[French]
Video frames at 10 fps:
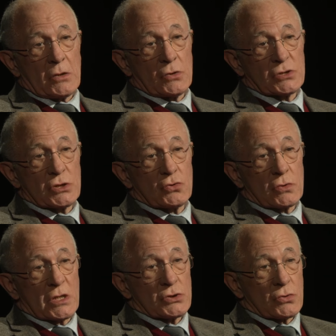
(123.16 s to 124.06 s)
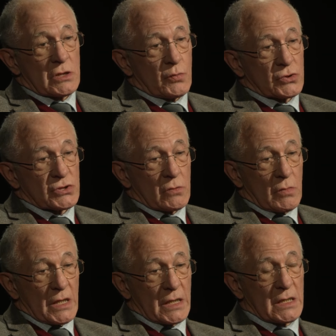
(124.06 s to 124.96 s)
Euh, c'est une question qui peut
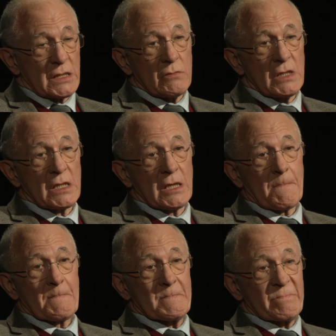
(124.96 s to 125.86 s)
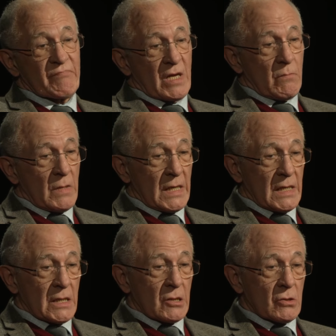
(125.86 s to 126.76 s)
sembler académique,
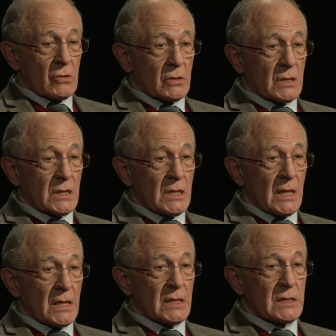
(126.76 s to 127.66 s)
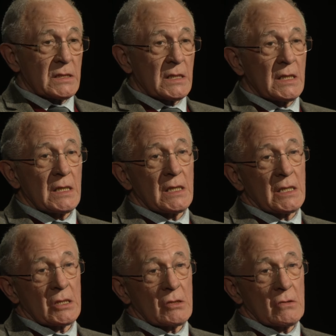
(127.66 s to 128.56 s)
mais qui a
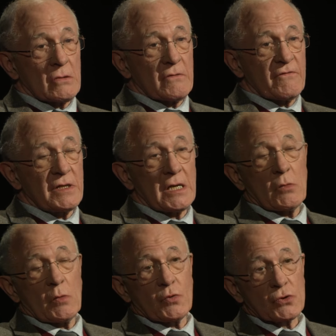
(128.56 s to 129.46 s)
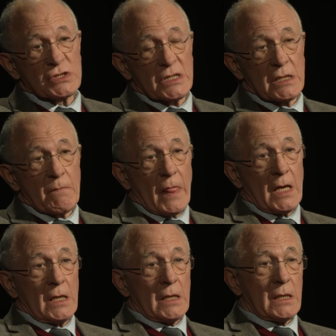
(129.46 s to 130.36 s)
été finalement posée
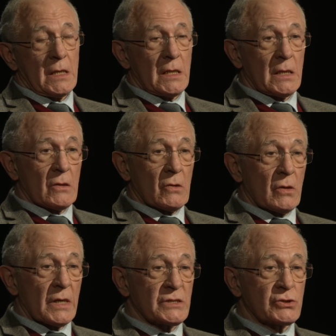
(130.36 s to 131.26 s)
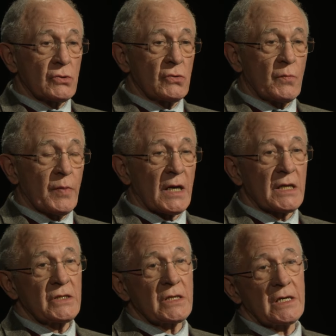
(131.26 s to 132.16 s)
et résolue
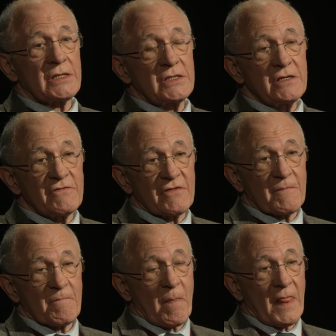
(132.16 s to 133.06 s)
par la négative